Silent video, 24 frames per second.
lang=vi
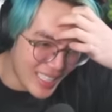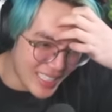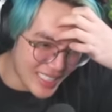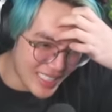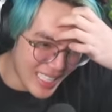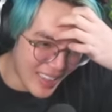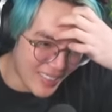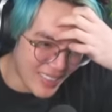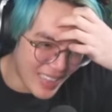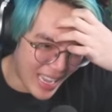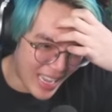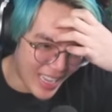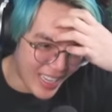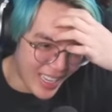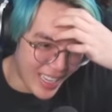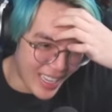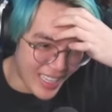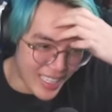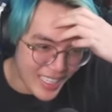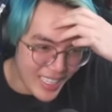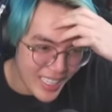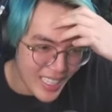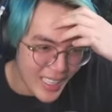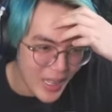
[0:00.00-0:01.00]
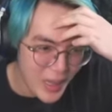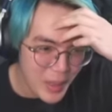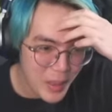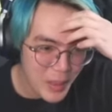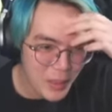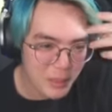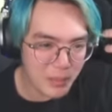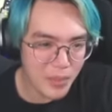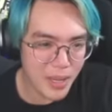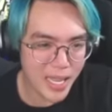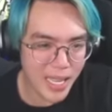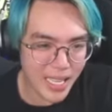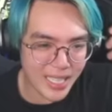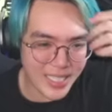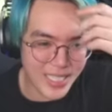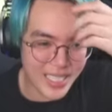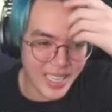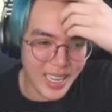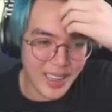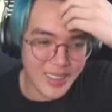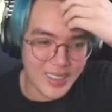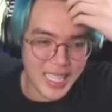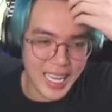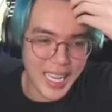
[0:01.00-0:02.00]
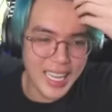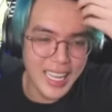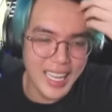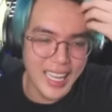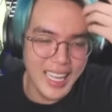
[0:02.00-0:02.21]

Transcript: xem lại coi biến thành cửa áo xanh